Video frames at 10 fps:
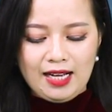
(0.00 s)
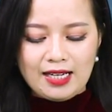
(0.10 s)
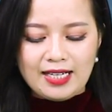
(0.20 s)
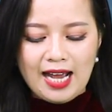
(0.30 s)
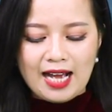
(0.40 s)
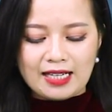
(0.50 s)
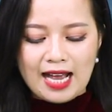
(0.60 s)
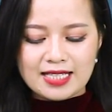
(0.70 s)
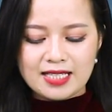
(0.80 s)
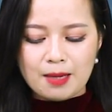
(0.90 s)
Ngân hàng
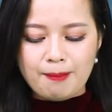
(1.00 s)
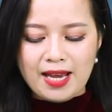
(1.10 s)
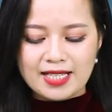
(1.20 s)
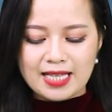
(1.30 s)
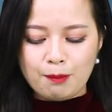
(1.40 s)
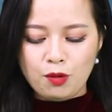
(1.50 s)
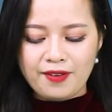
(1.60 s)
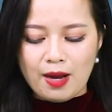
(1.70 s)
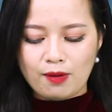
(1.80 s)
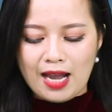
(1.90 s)
ACB giá mua
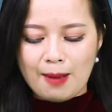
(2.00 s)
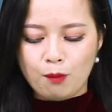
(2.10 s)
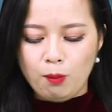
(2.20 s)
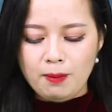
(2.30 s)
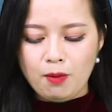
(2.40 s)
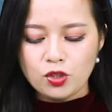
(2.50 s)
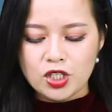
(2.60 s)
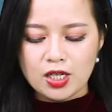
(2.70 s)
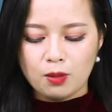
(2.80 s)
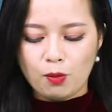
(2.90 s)
vào là 41
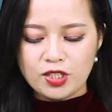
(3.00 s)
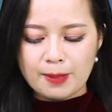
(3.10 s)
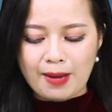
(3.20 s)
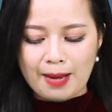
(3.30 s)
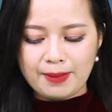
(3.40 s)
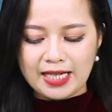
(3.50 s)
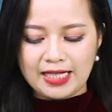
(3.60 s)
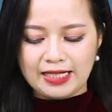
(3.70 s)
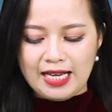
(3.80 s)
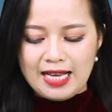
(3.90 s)
triệu 420
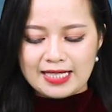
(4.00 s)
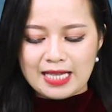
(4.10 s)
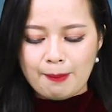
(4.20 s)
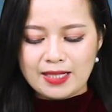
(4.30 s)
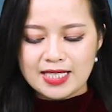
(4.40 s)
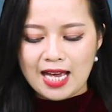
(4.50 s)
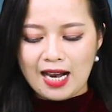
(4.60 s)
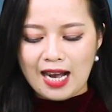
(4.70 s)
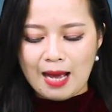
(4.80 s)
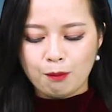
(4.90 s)
nghìn, giá bán
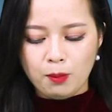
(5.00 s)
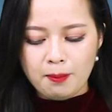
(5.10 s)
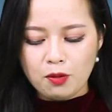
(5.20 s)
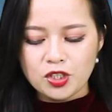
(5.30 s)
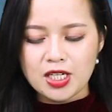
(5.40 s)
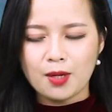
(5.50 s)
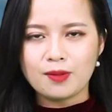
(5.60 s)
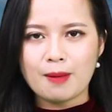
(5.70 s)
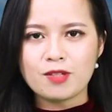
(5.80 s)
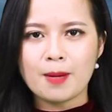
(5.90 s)
ra là 41 triệu
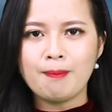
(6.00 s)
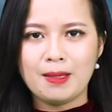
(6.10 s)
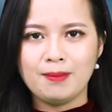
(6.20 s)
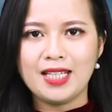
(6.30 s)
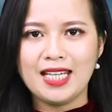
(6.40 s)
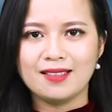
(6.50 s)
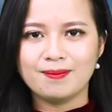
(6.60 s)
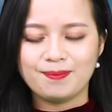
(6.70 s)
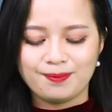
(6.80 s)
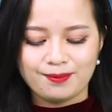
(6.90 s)
570 nghìn.
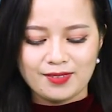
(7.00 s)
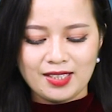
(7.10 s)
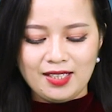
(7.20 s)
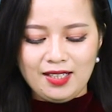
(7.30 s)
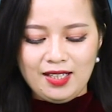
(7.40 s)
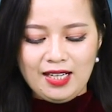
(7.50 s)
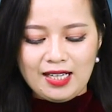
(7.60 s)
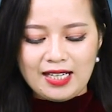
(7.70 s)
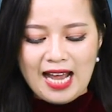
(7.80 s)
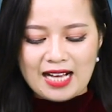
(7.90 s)

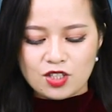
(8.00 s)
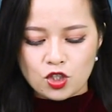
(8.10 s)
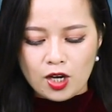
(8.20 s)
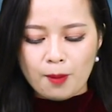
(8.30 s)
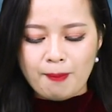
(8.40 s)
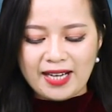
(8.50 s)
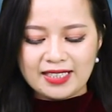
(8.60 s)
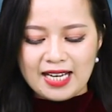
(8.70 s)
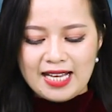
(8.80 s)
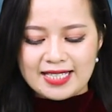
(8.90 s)
Ngân hàng
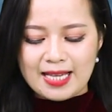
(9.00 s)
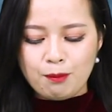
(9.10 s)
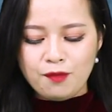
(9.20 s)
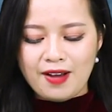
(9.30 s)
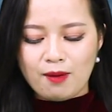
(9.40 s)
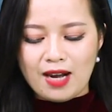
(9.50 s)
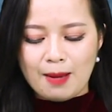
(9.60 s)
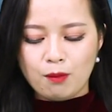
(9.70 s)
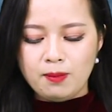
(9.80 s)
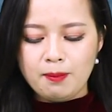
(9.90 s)
Sacombank giá mua vào
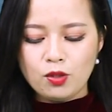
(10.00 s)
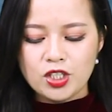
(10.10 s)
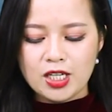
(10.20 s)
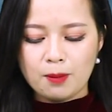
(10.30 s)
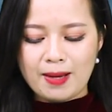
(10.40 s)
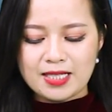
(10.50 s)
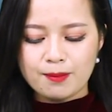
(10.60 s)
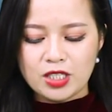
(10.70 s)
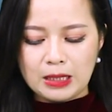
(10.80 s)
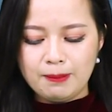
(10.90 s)
là 41 triệu
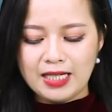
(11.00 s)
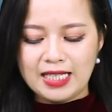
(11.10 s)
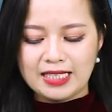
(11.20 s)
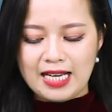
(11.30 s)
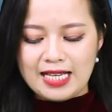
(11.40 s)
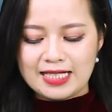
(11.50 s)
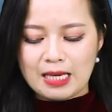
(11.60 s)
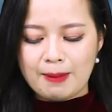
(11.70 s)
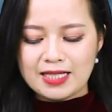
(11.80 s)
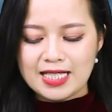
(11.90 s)
390 nghìn,
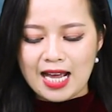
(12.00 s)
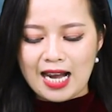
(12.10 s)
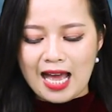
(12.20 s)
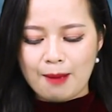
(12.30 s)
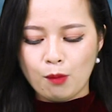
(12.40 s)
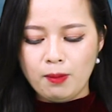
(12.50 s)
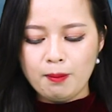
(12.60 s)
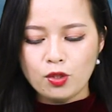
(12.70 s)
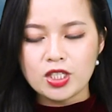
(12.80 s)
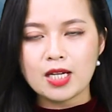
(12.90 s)
giá bán ra là
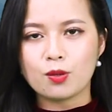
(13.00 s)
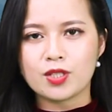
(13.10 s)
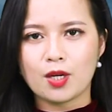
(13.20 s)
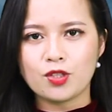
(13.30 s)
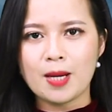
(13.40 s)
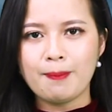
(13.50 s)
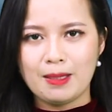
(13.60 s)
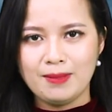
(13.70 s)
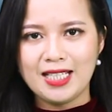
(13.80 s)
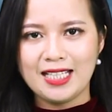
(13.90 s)
41 triệu
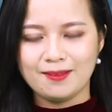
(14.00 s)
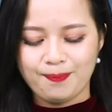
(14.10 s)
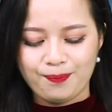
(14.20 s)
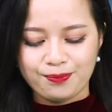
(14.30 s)
670 nghìn.